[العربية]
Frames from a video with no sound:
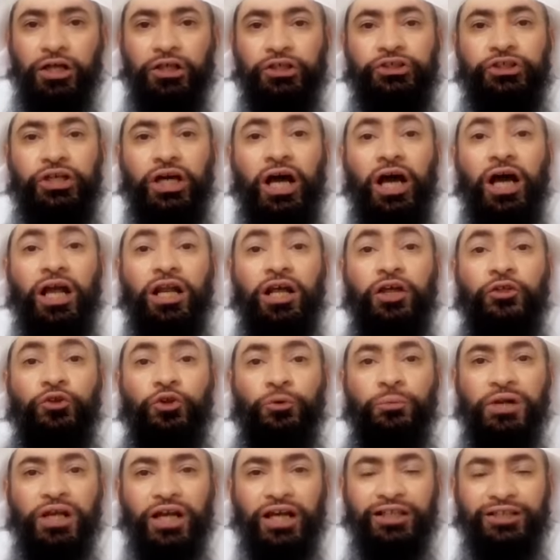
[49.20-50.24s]
جاء الإذن
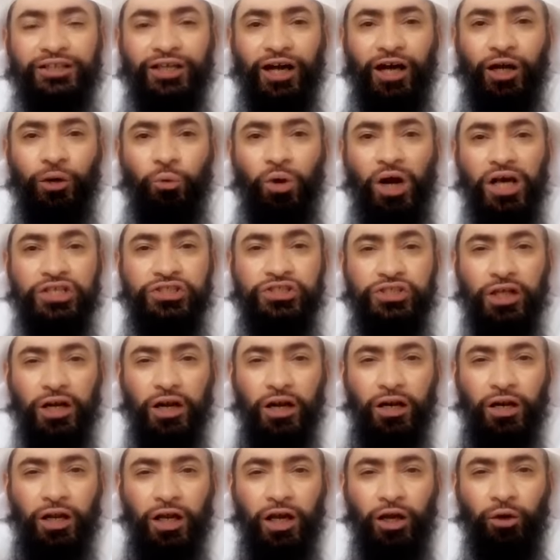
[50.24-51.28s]
بالقتال وأنزل
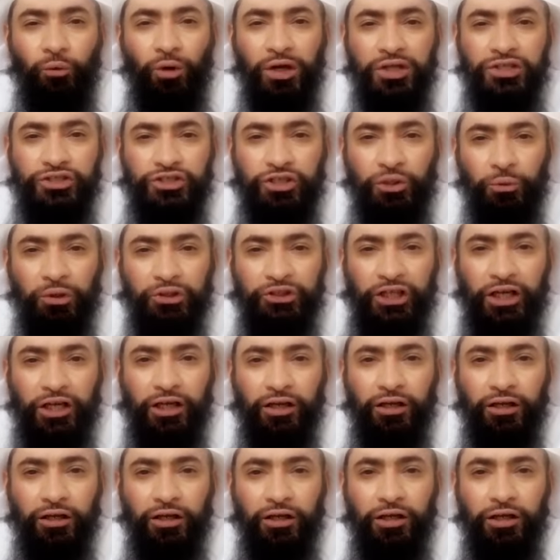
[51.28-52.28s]
الله عز وجل